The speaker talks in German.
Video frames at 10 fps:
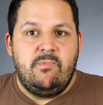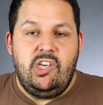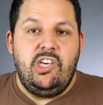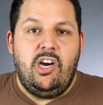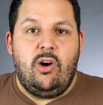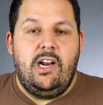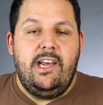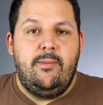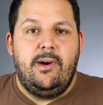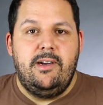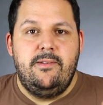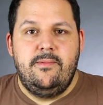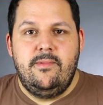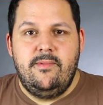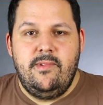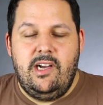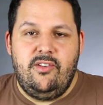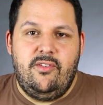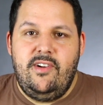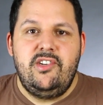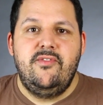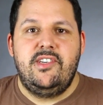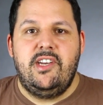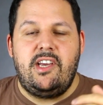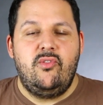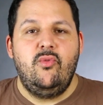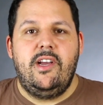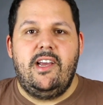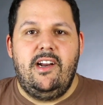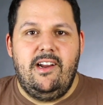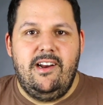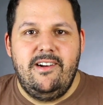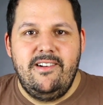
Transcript: die ich ja auch alleine mache. Also welchen Whisky trinkst du denn gerne alleine?